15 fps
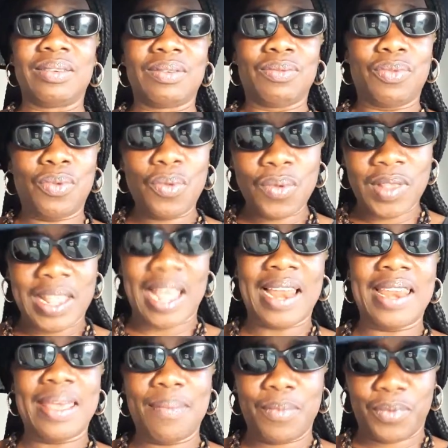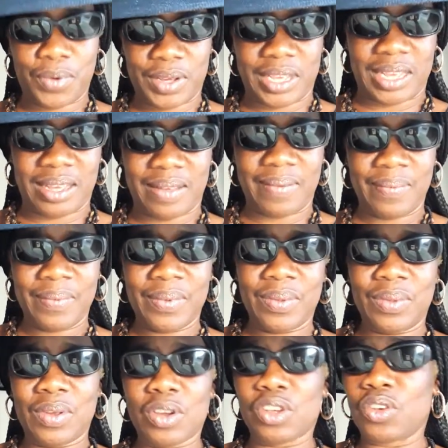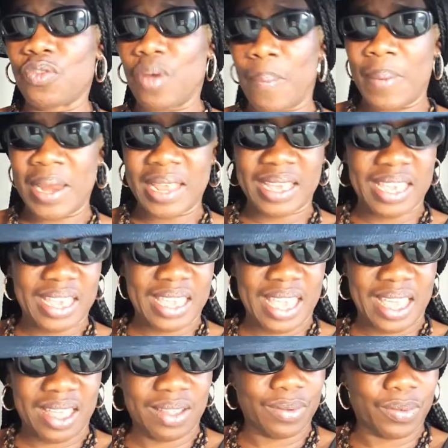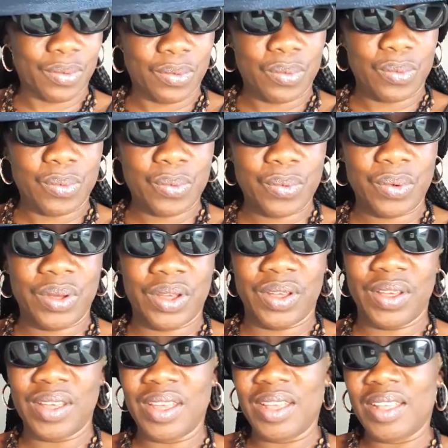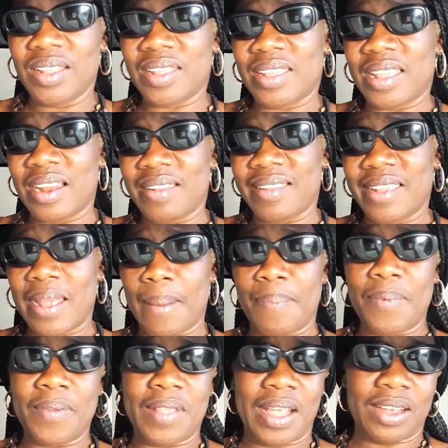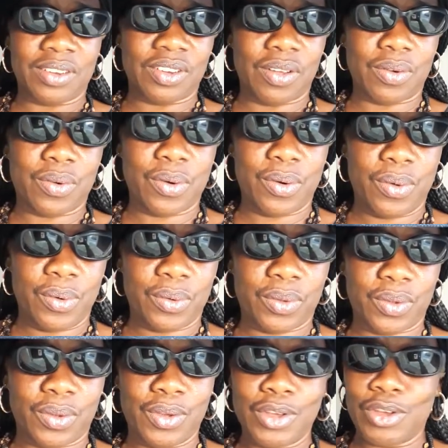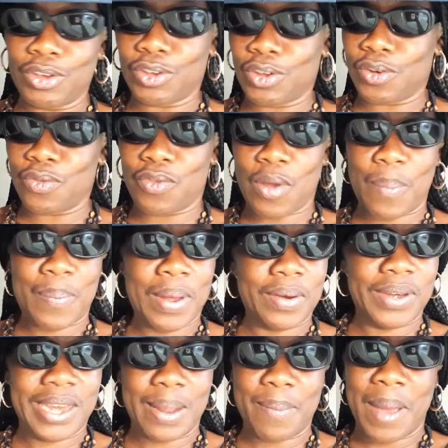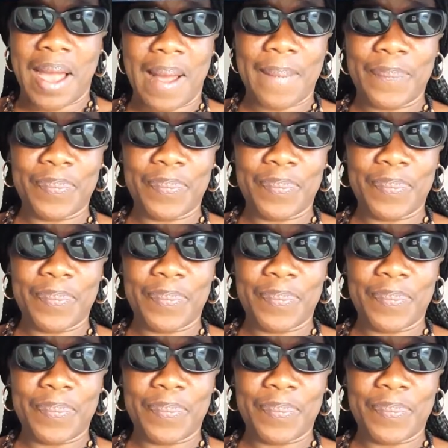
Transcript: vous allez mourir. Donc, je ne vois pas les guéguerres entre nous. Euh, celle-ci a plus d'argent que l'autre. Je ne vois pas le débat.